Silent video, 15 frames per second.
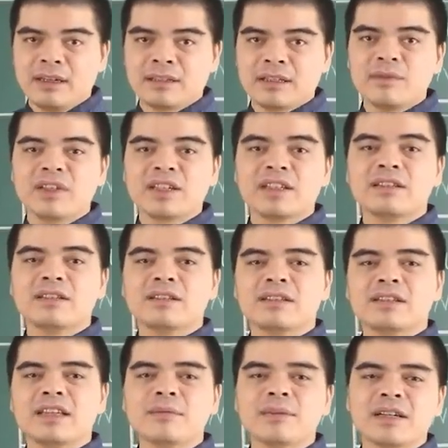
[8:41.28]
tại vì cái,
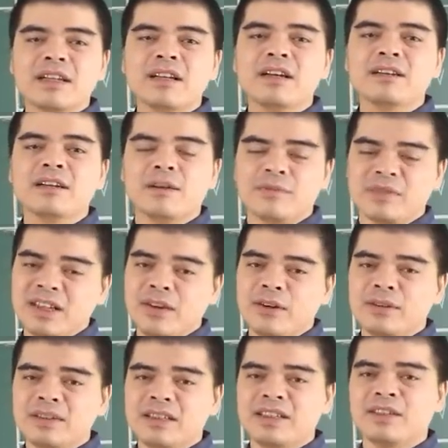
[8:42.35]
khi mà kết hợp với
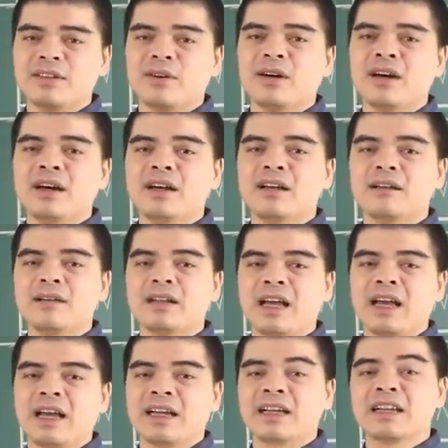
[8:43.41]
nhau thì nó
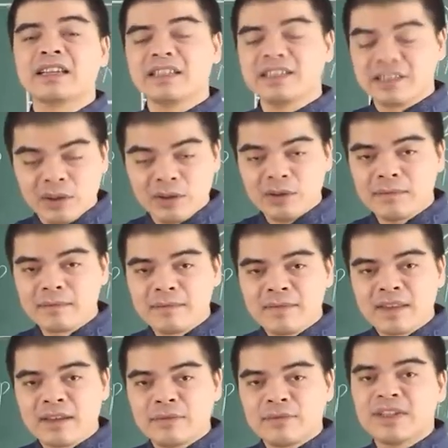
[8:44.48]
là cái khí xấu
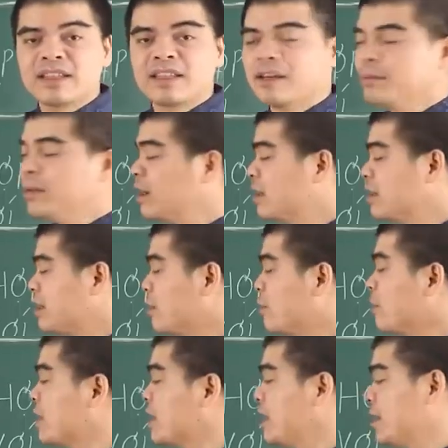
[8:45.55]
vì thế mà người ta
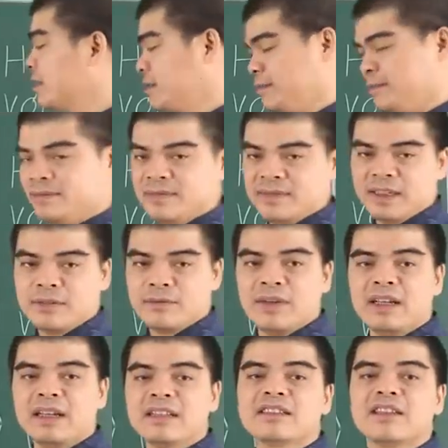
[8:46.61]
cũng kiêng
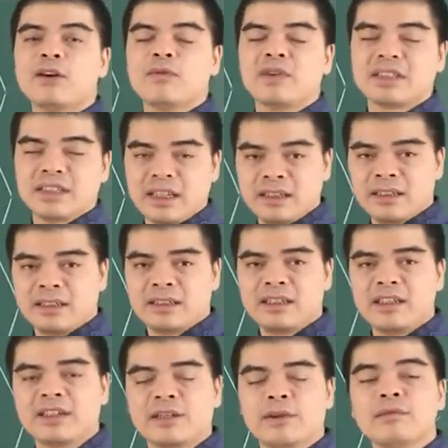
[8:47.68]
vậy nên dậu và dần
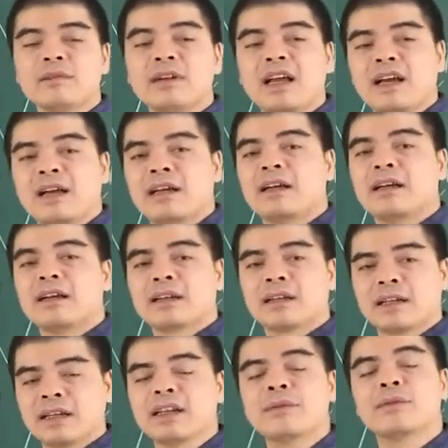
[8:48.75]
thì cũng là
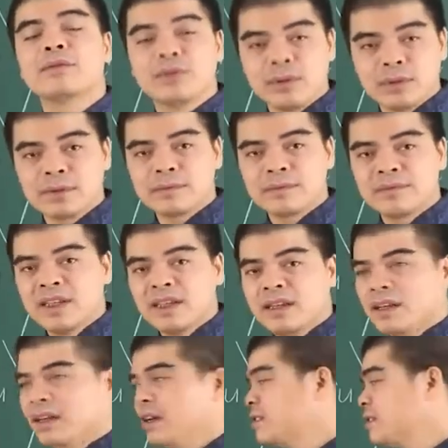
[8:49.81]
cái cặp không tốt
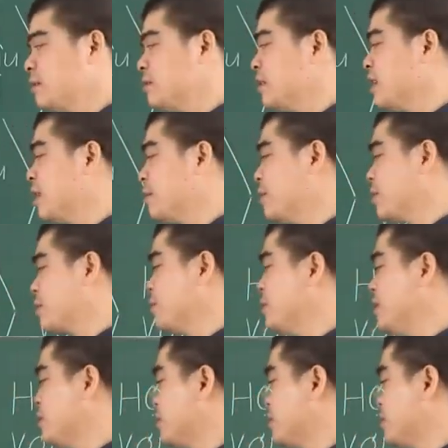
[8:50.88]
à, trong trường hợp mà quý vị